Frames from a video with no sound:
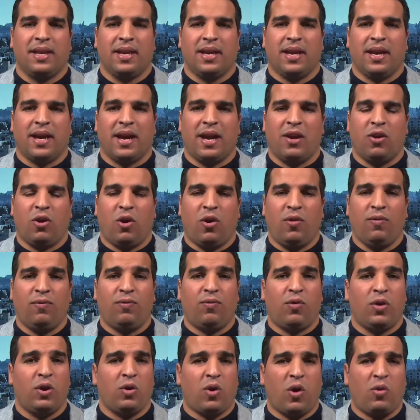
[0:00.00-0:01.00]

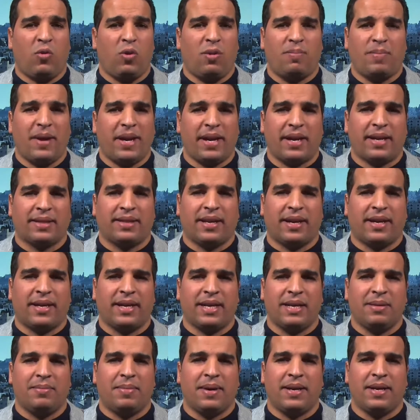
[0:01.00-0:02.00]
العنف ولأول مرة
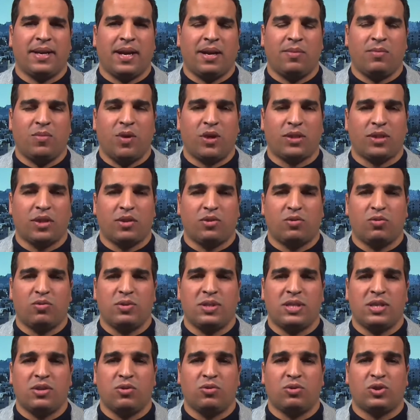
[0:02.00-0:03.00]
تقريبا المواطن
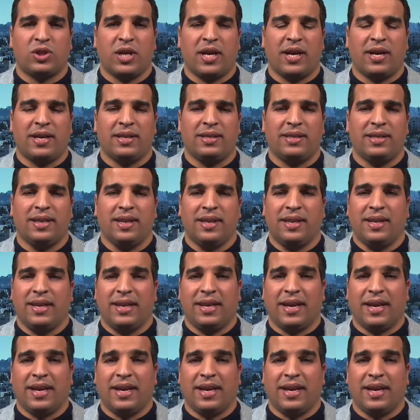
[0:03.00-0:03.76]
التونسي يشاهد